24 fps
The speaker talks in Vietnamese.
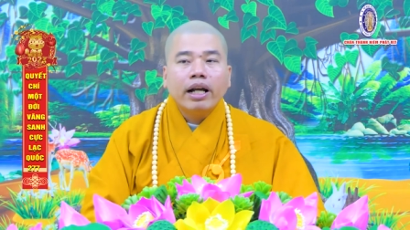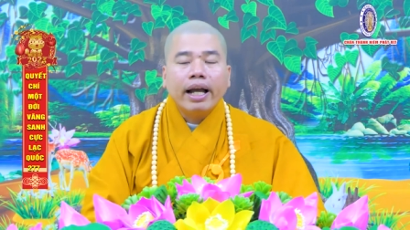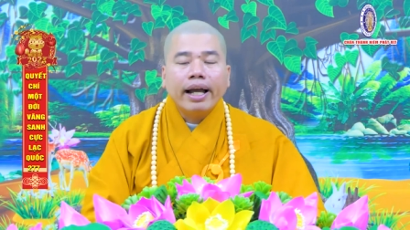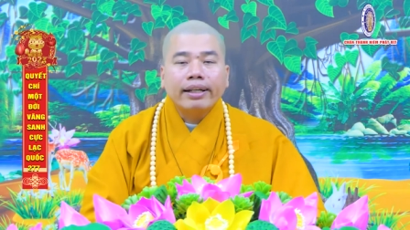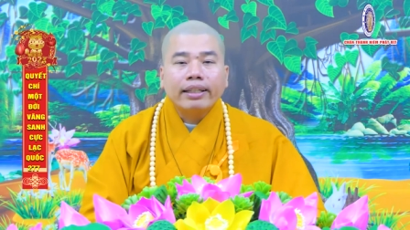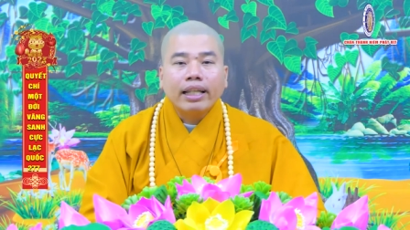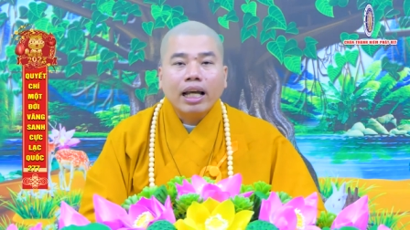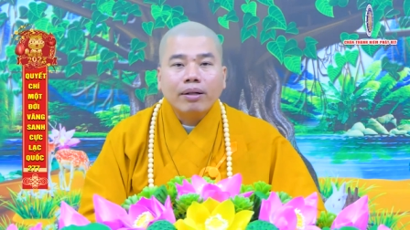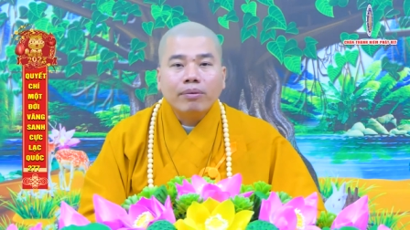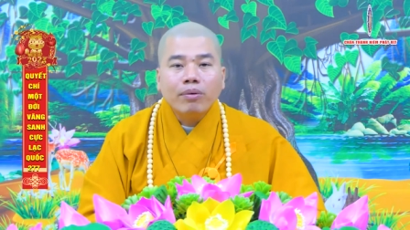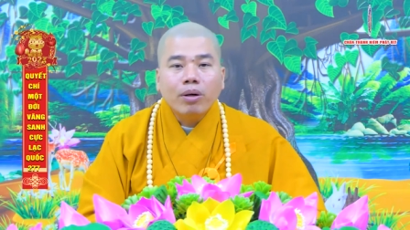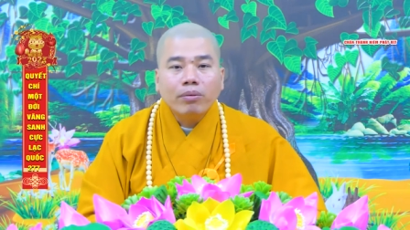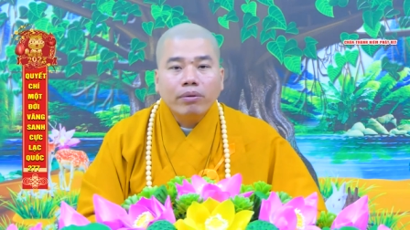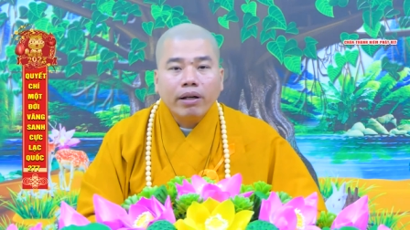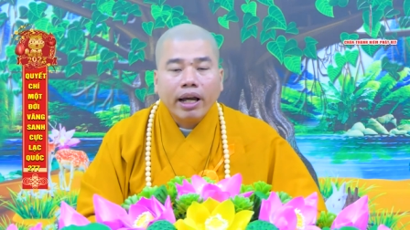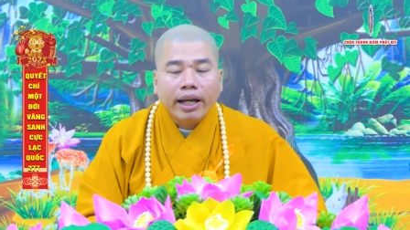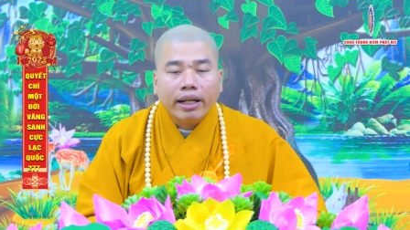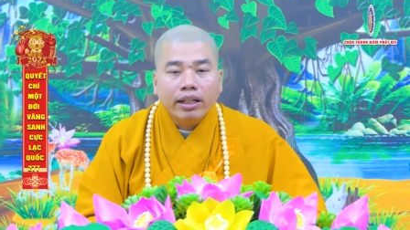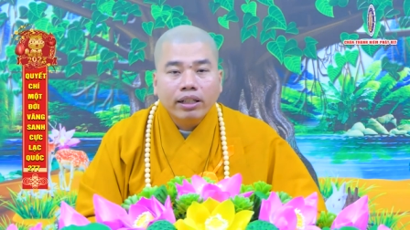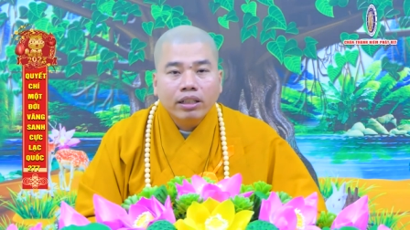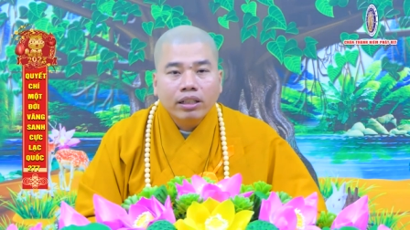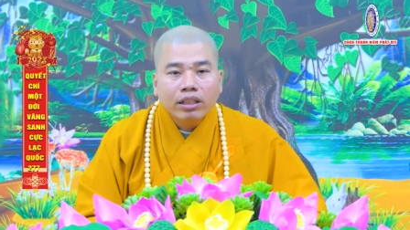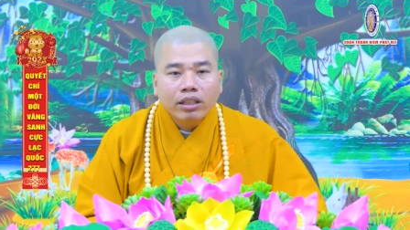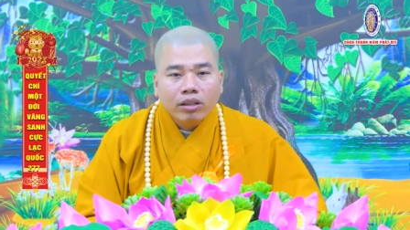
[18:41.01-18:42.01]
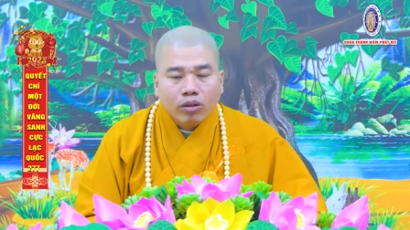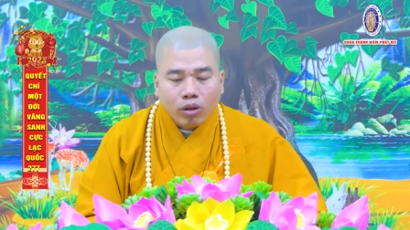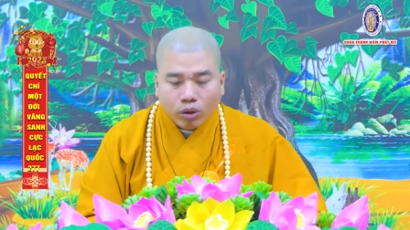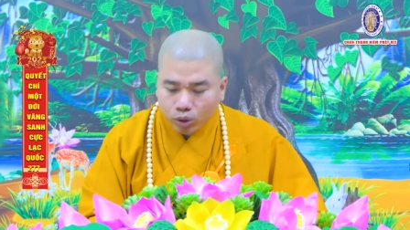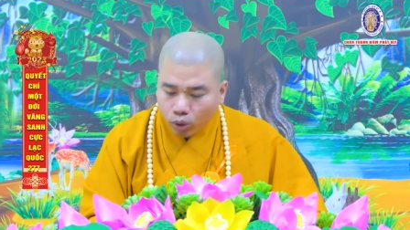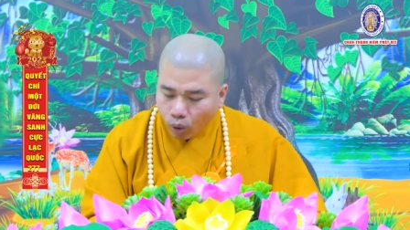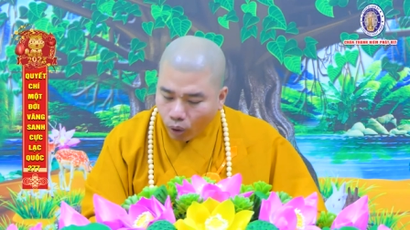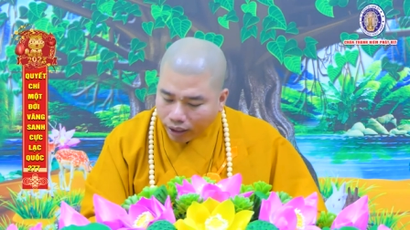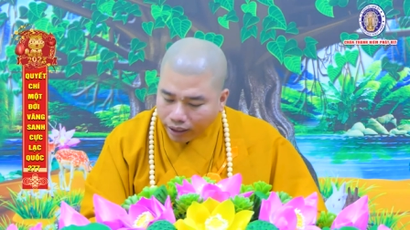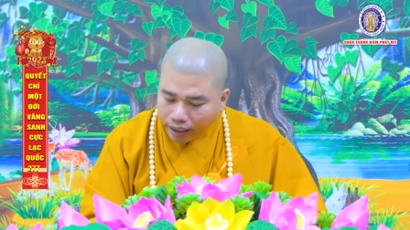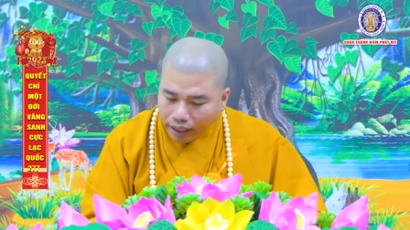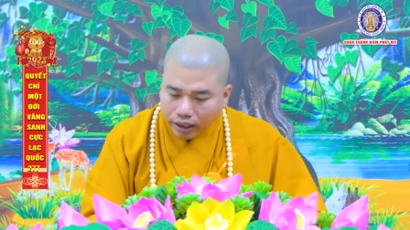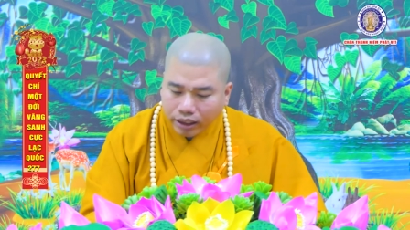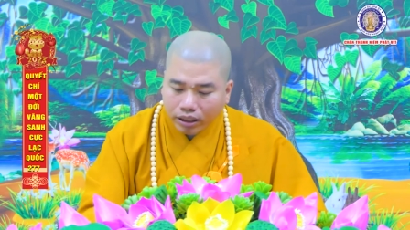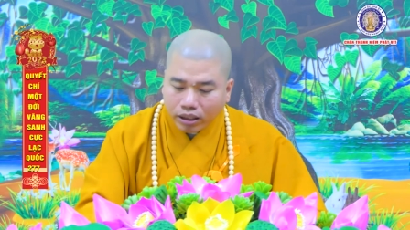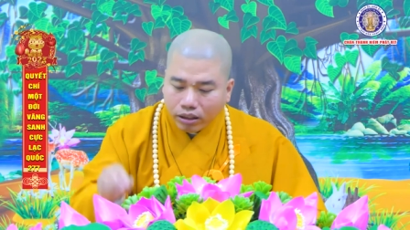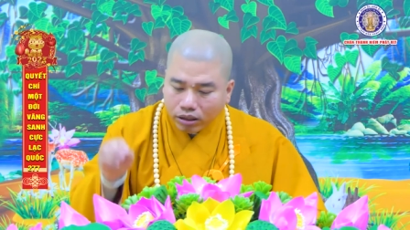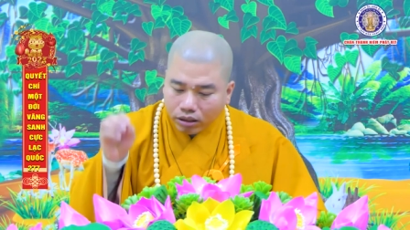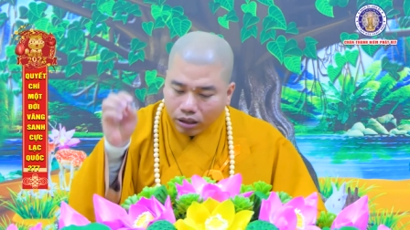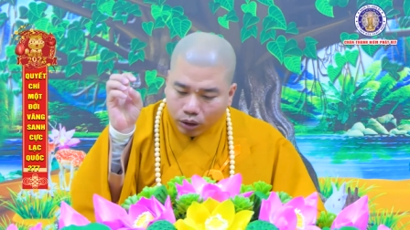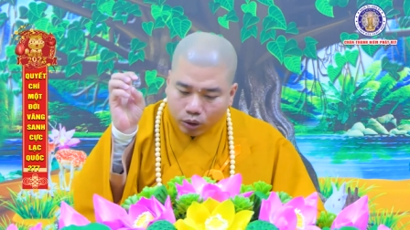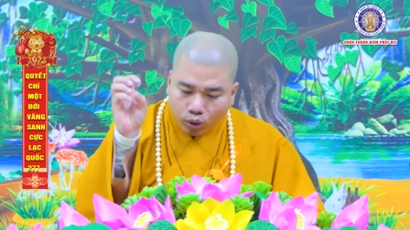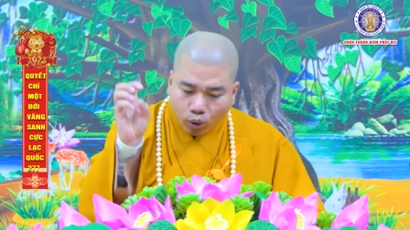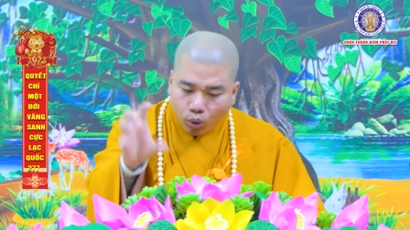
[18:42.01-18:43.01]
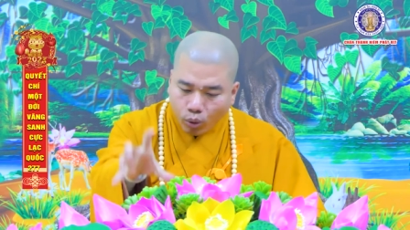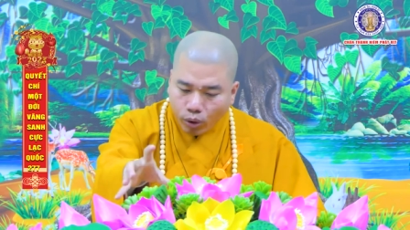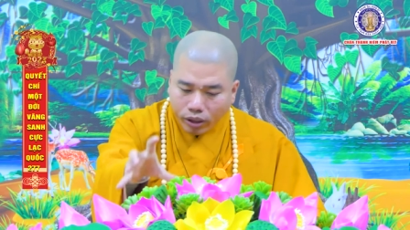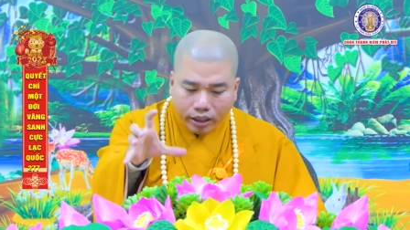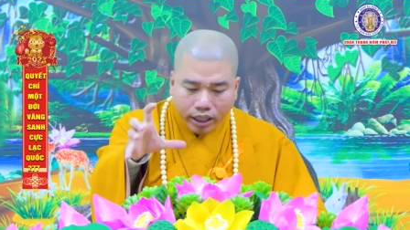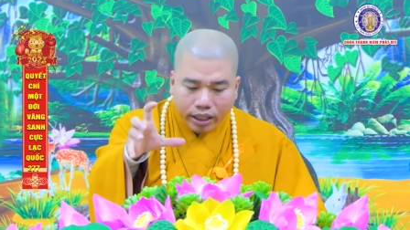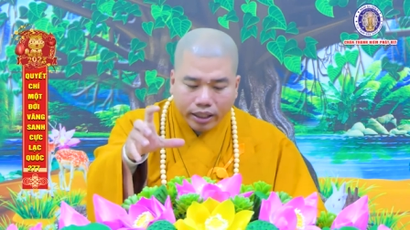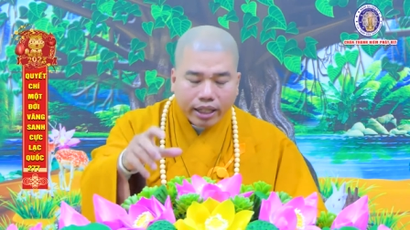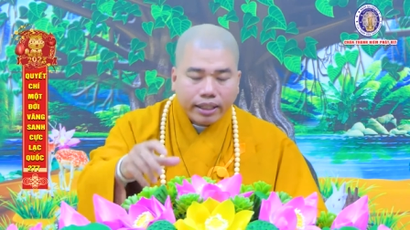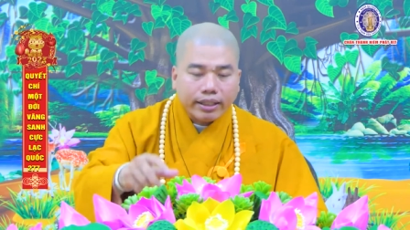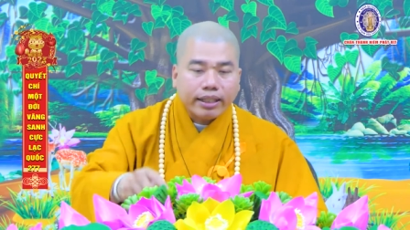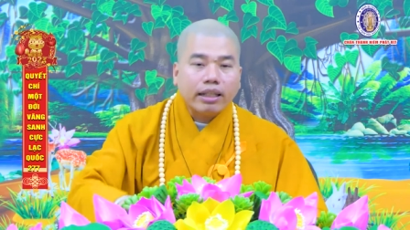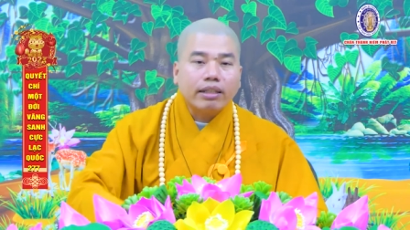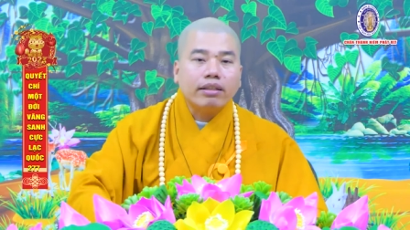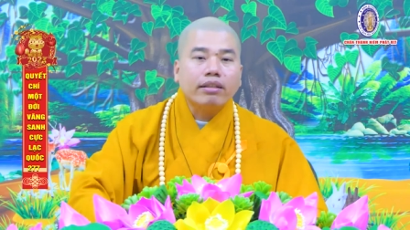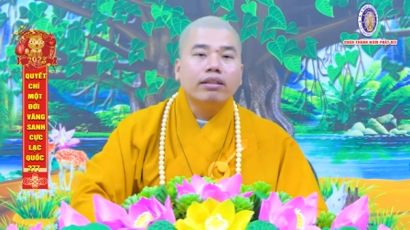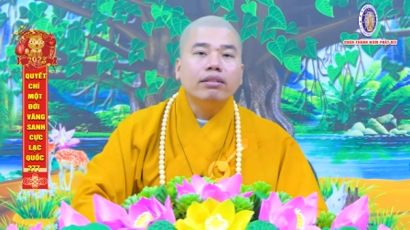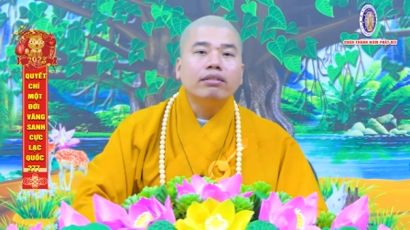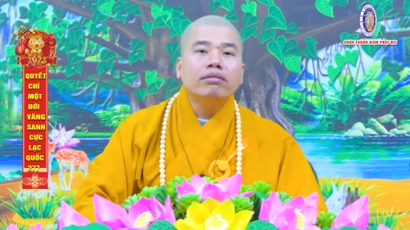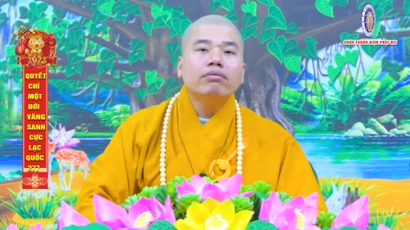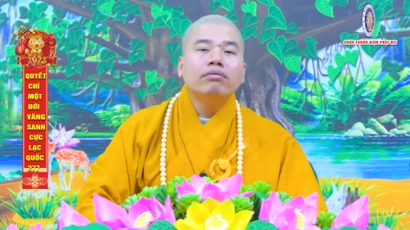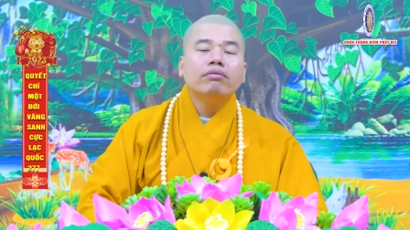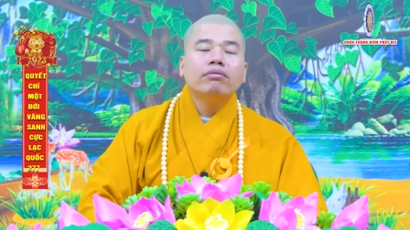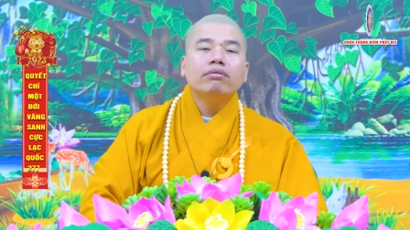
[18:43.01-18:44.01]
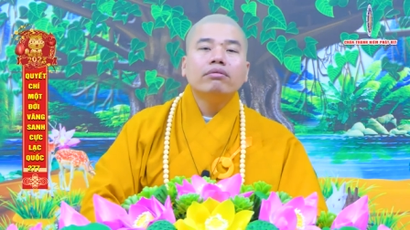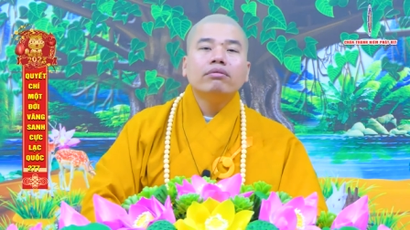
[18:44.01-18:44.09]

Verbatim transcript: ăn tháng 4 ngày còn tôi ăn chay trường là tôi quyết định ăn chay trường